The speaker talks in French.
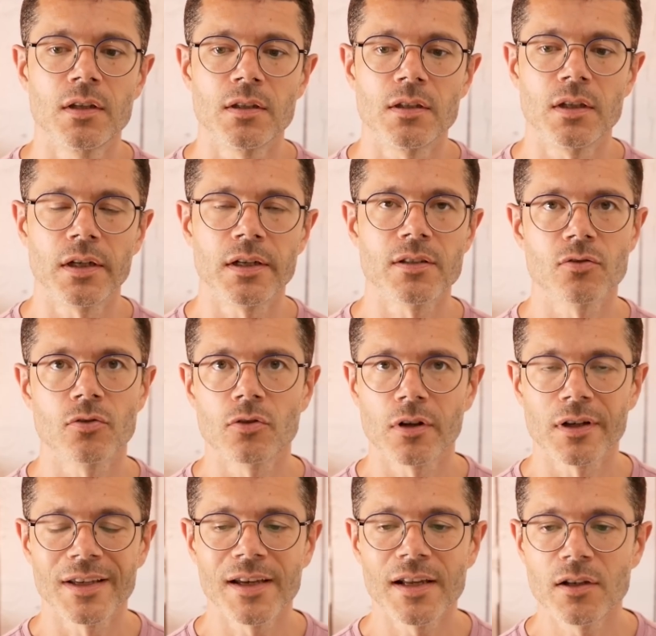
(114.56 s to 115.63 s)
Il reste
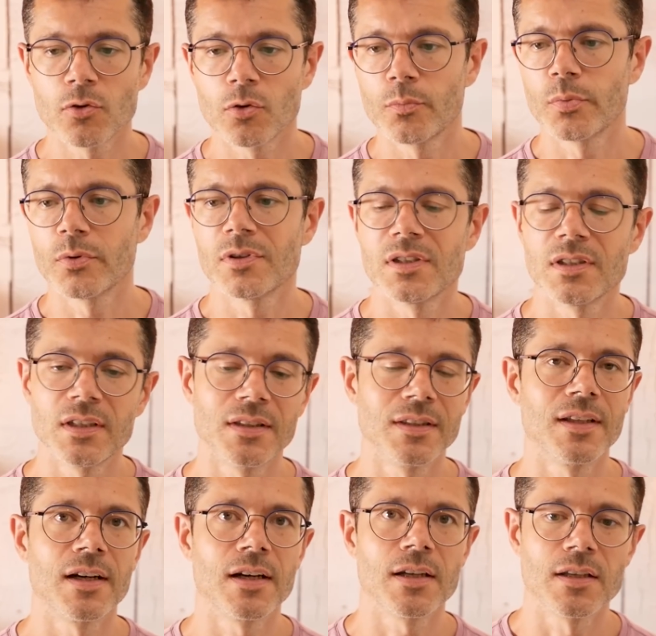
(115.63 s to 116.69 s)
encore quelques petits
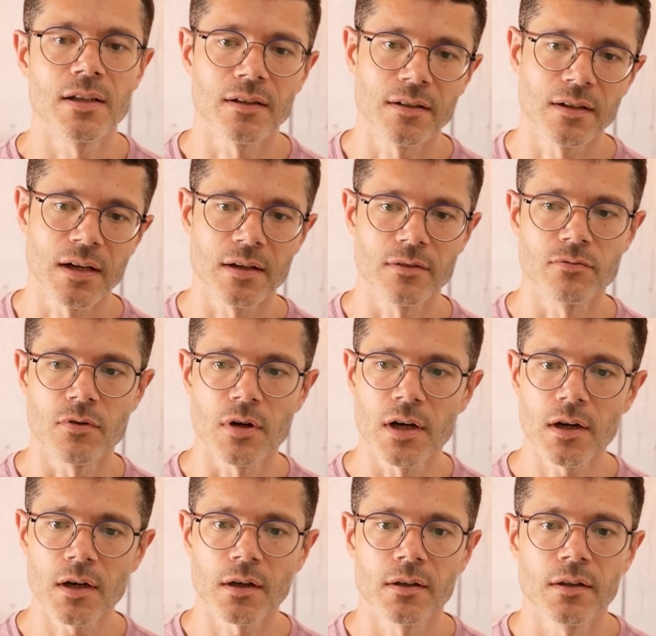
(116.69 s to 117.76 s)
détails à
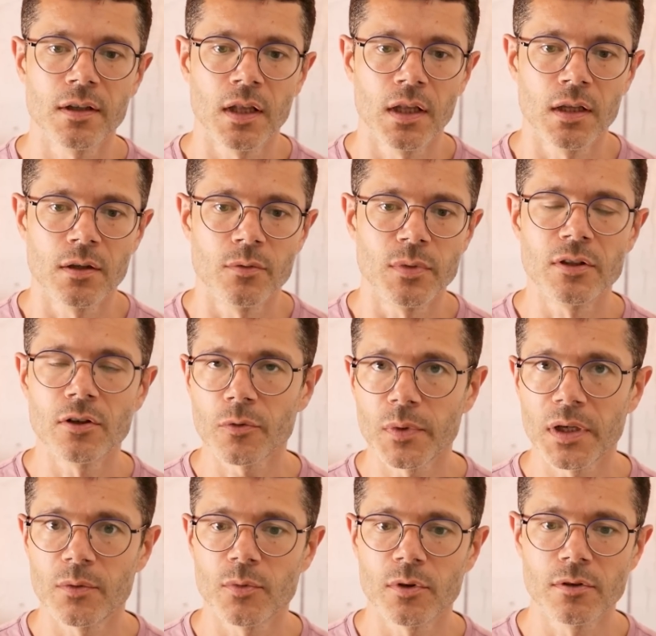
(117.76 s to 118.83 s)
voir. Mais
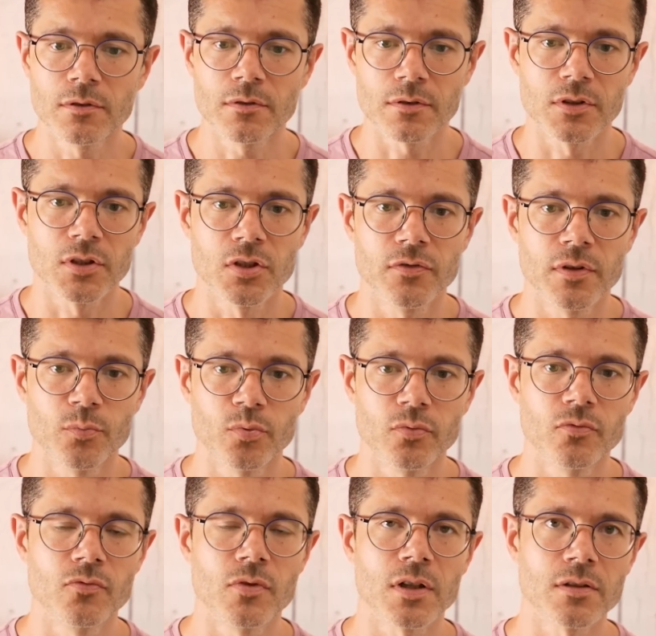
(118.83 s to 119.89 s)
normalement, je vais
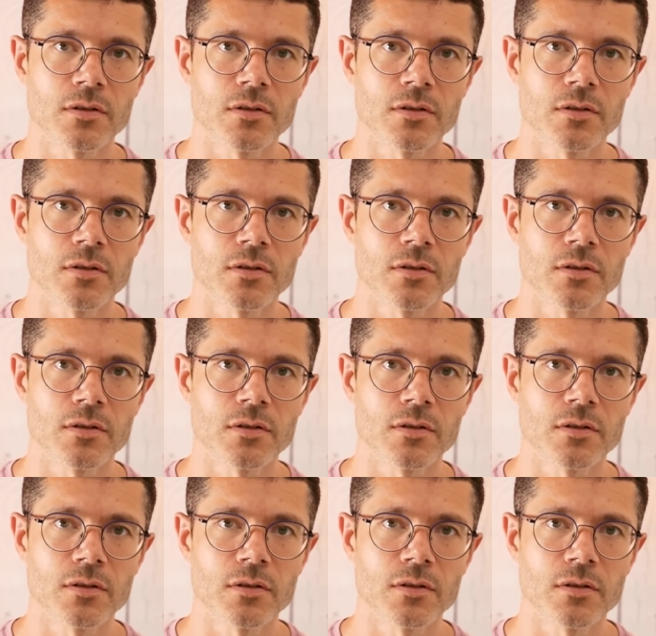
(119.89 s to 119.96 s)
pouvoir